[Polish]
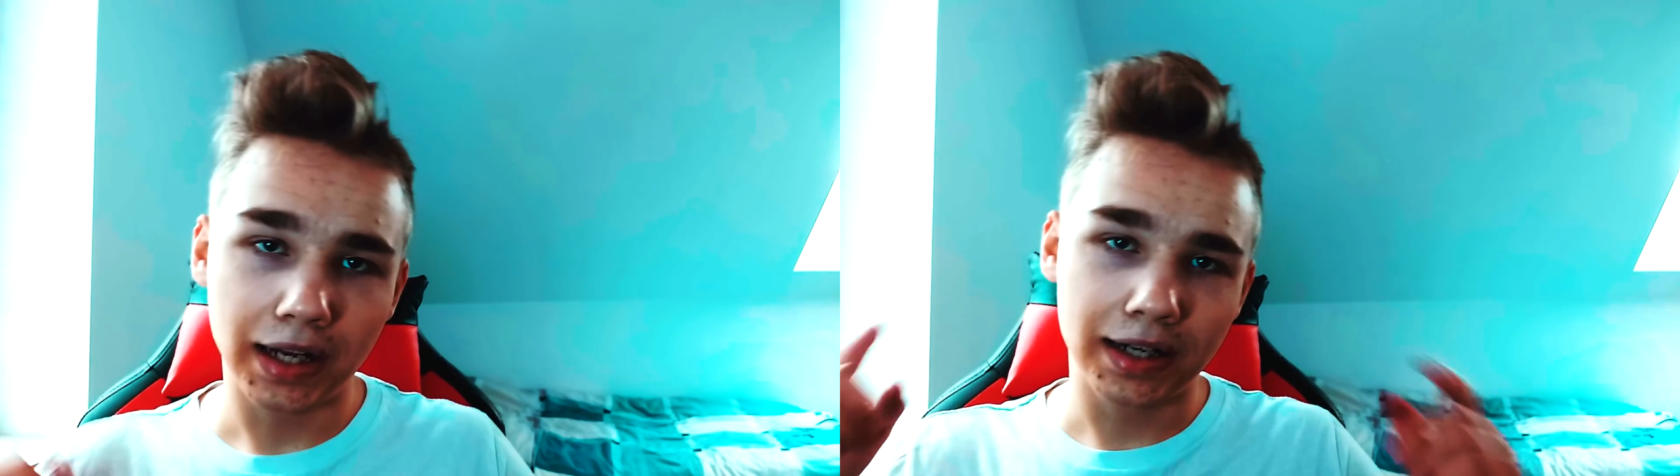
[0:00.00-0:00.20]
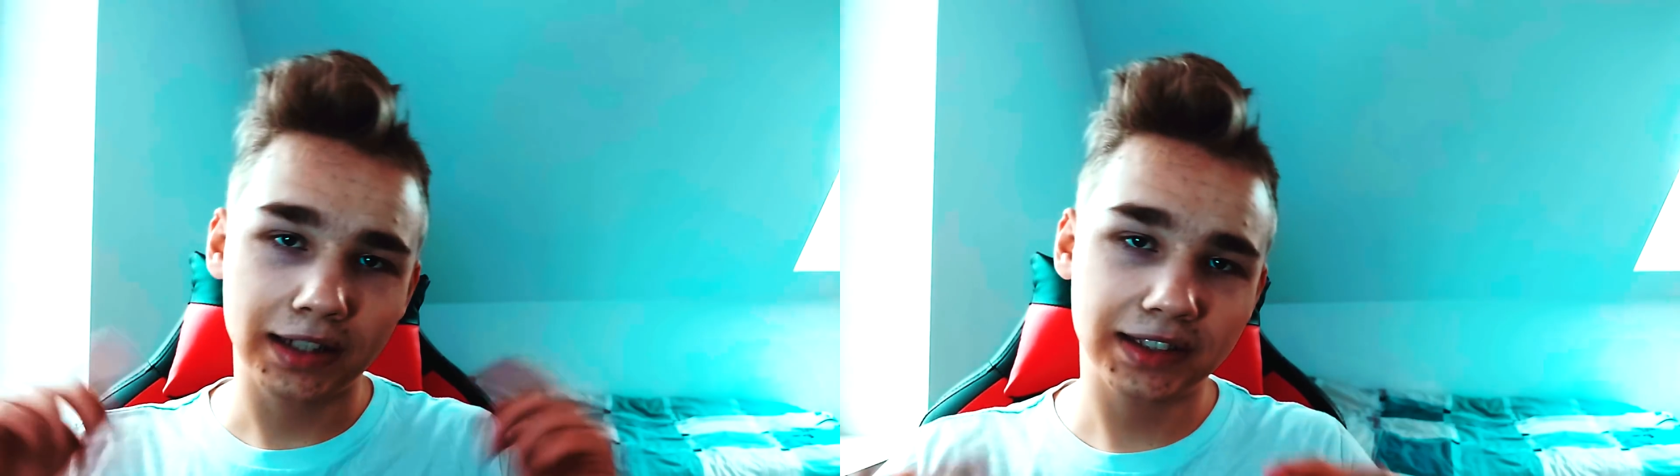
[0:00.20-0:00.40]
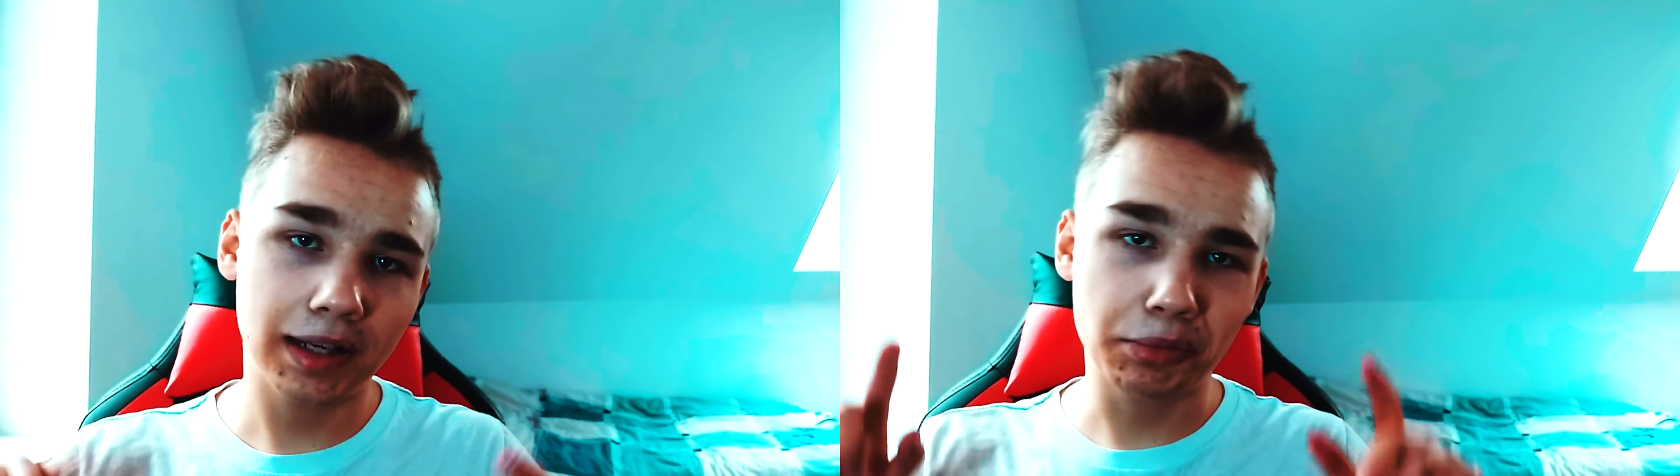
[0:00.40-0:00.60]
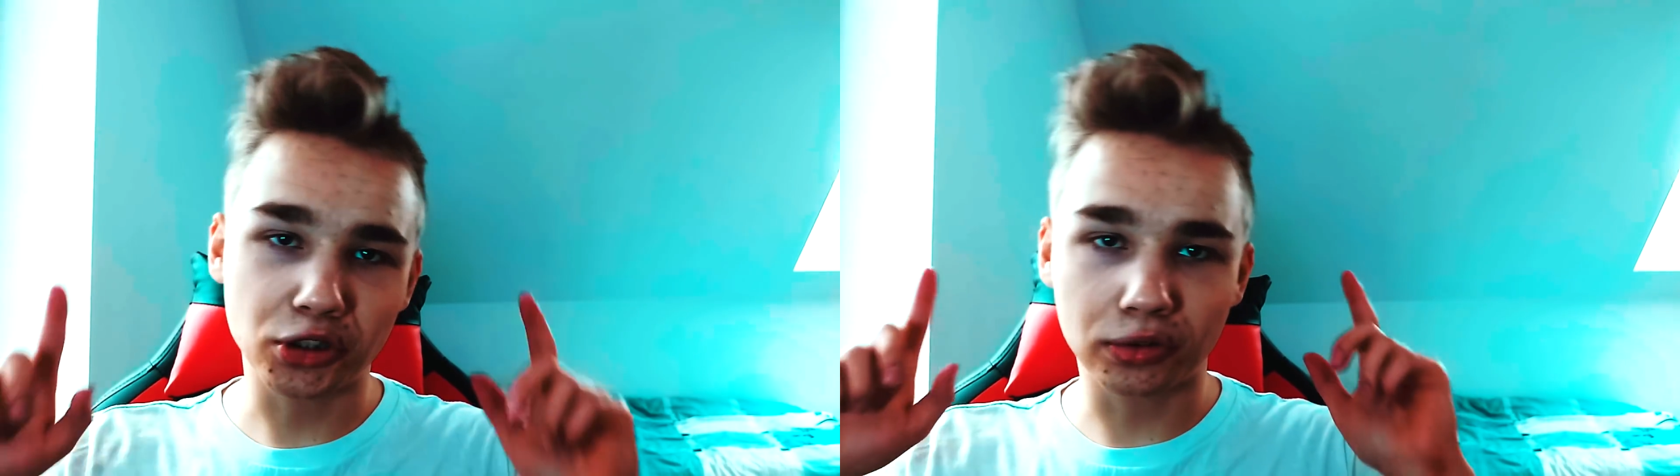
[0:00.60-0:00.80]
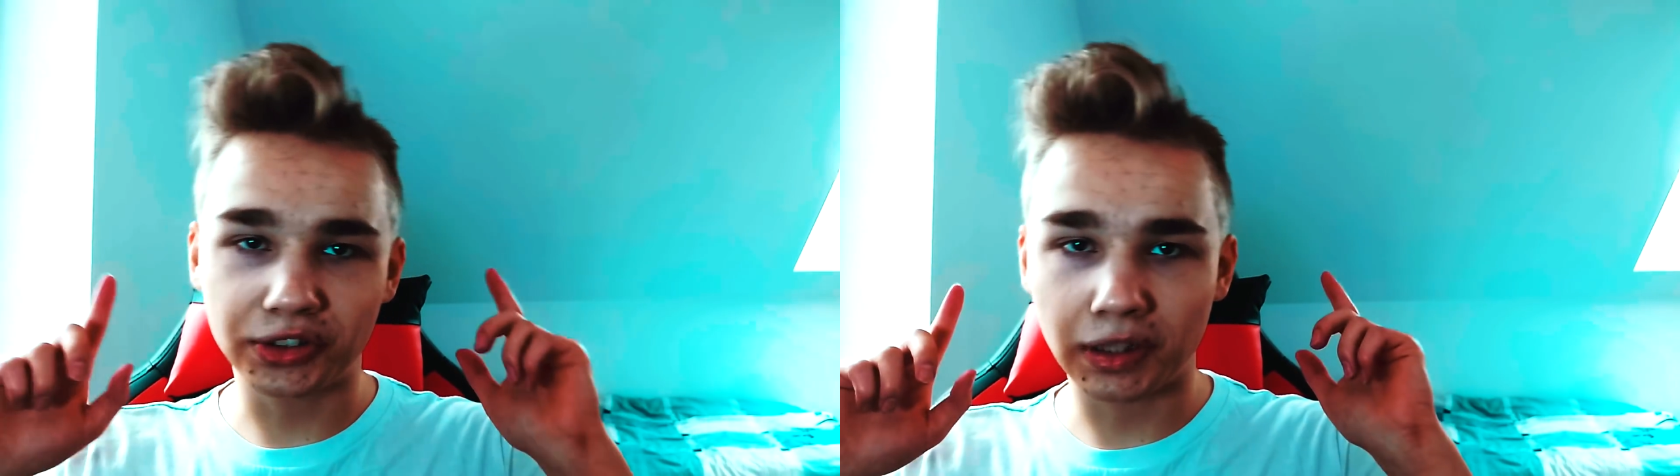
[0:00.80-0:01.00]
Na samym
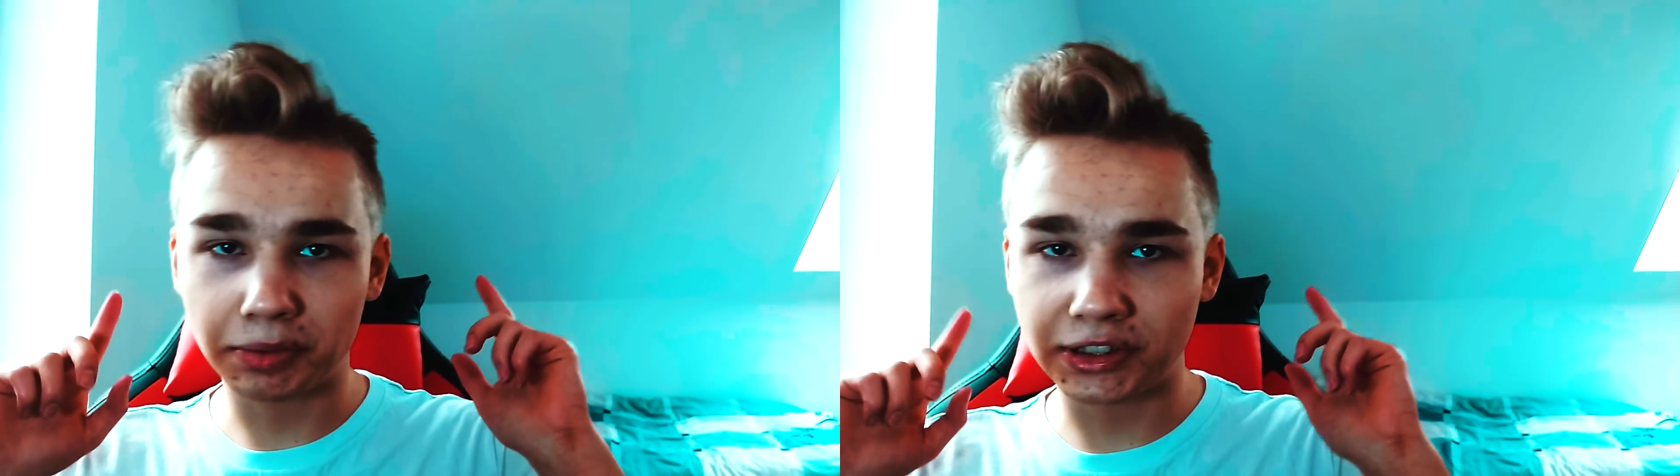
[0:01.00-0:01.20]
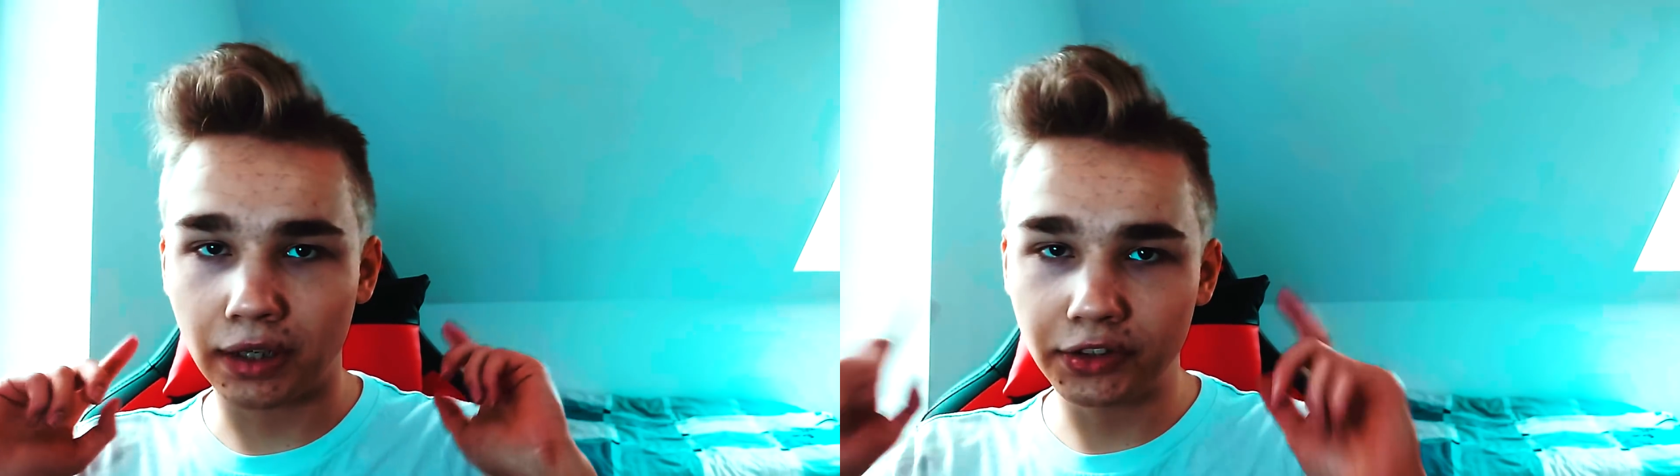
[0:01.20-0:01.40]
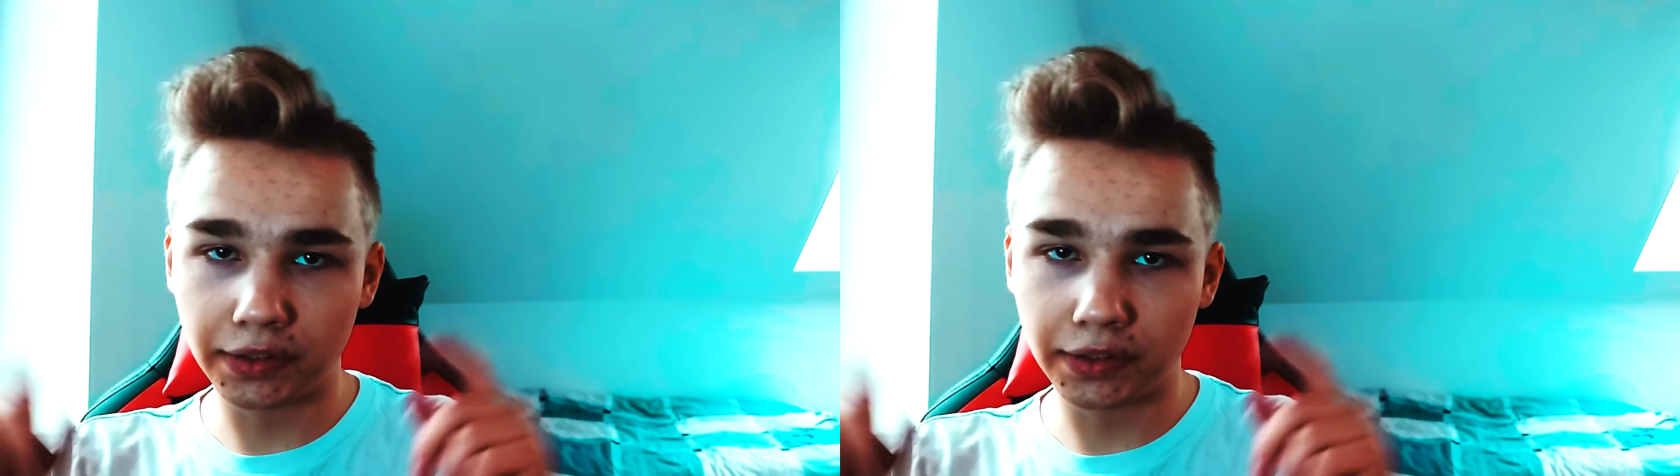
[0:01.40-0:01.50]
początku chciałem pozdrowić